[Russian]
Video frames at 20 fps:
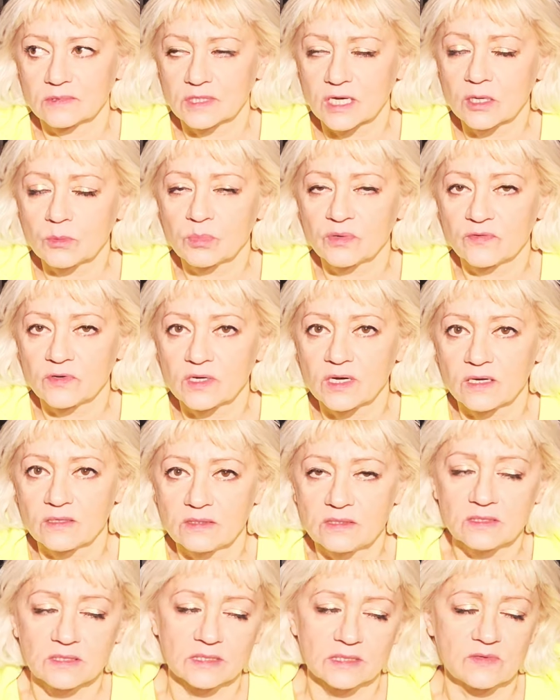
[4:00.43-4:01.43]
как бы
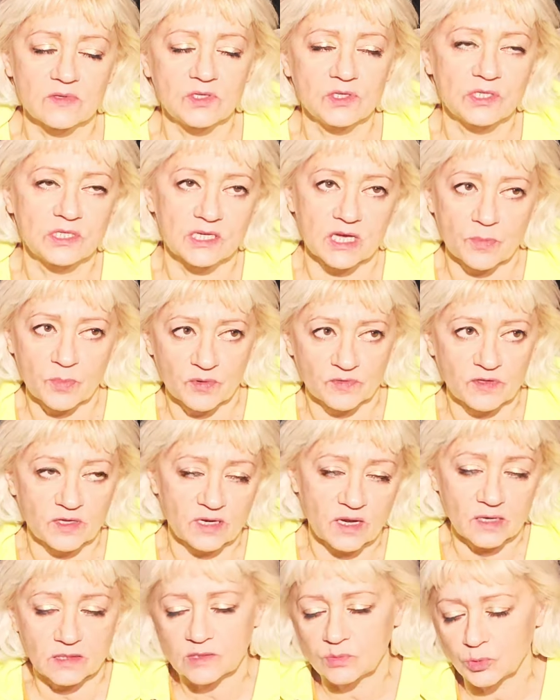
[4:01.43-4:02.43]
выходила. Извините, я
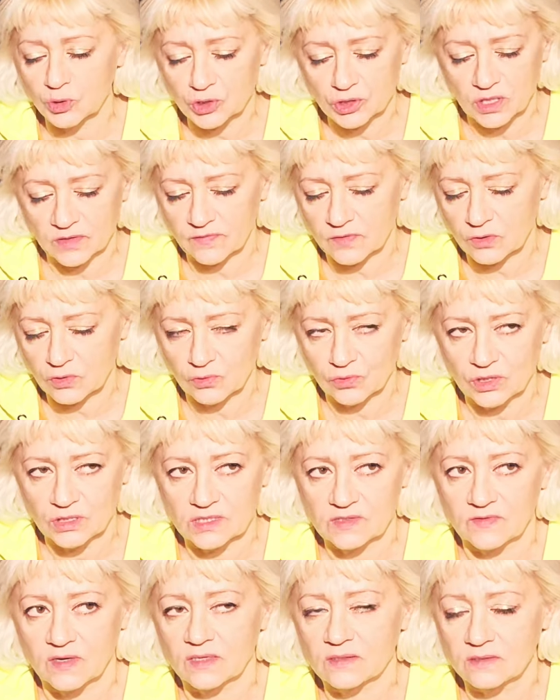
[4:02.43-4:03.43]
повторяюсь, может, говорю не
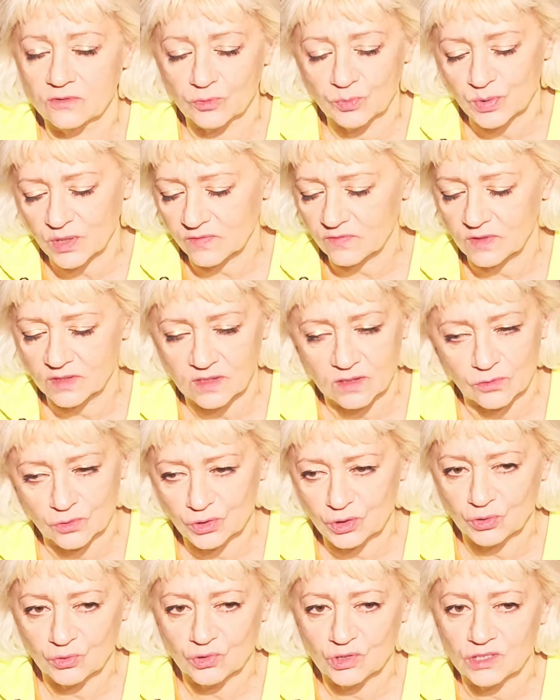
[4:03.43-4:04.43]
связано, но, правда, я
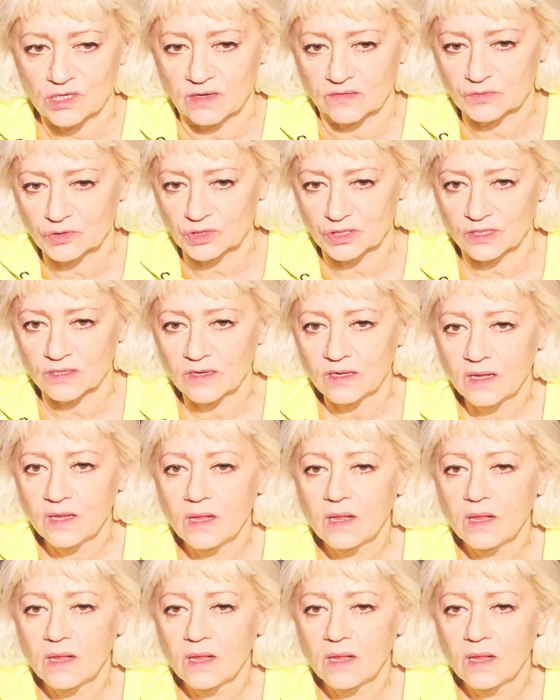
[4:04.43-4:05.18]
очень уставшая.